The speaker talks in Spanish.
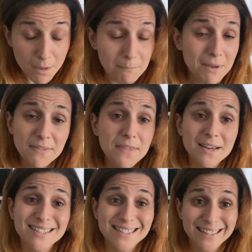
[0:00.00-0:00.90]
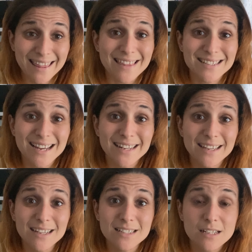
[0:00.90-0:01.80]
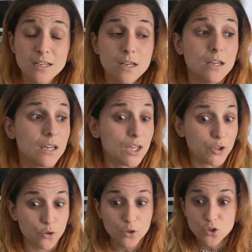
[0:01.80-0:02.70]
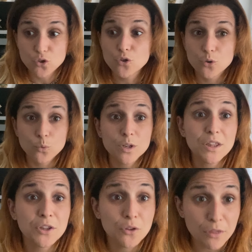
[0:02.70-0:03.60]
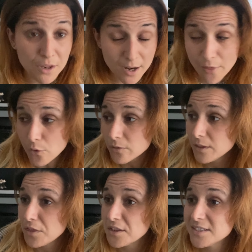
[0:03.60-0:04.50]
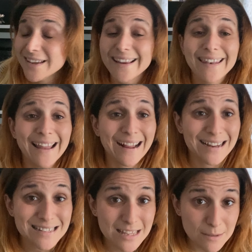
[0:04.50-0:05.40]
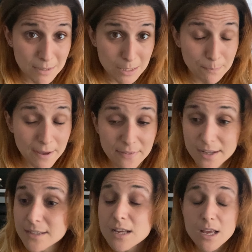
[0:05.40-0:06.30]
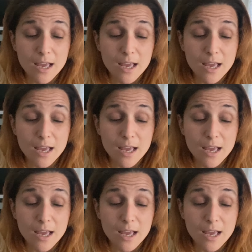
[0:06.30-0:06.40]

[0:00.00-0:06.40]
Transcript: medidas necesarias y yo estoy en un recinto cerrado, dícese la casa de mis padres,